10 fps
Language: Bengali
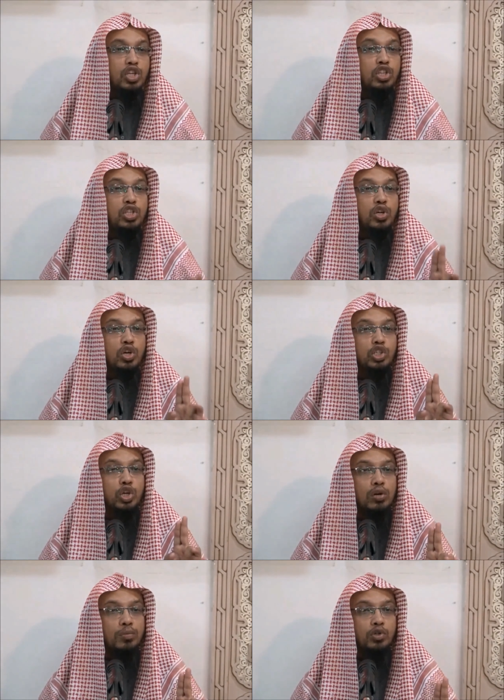দ্বিতীয়
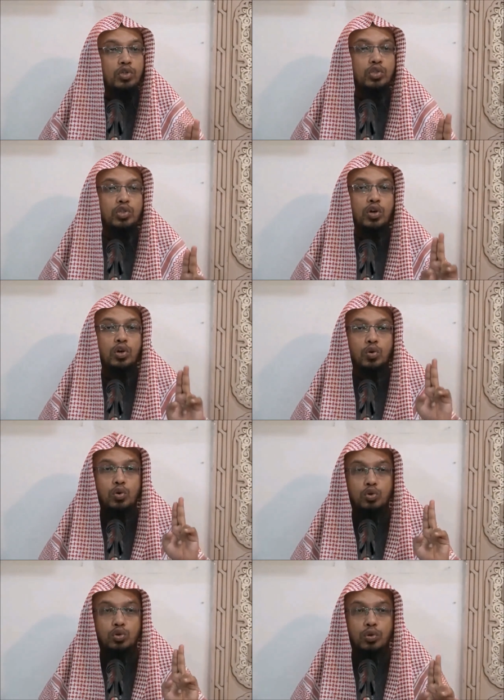সর্বোচ্চ
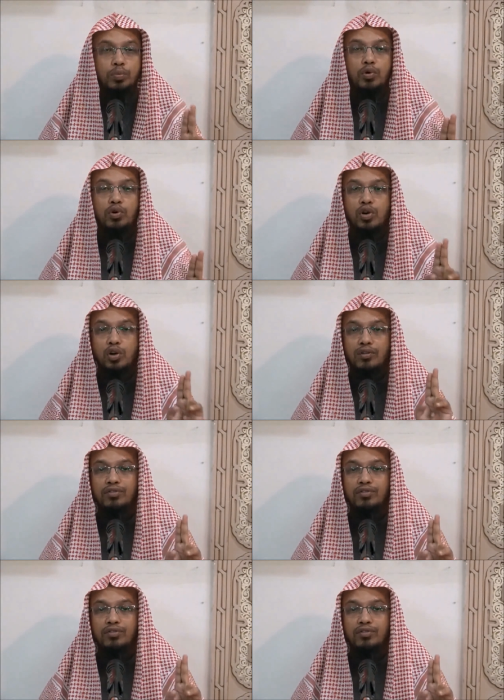গুরুত্বপূর্ণ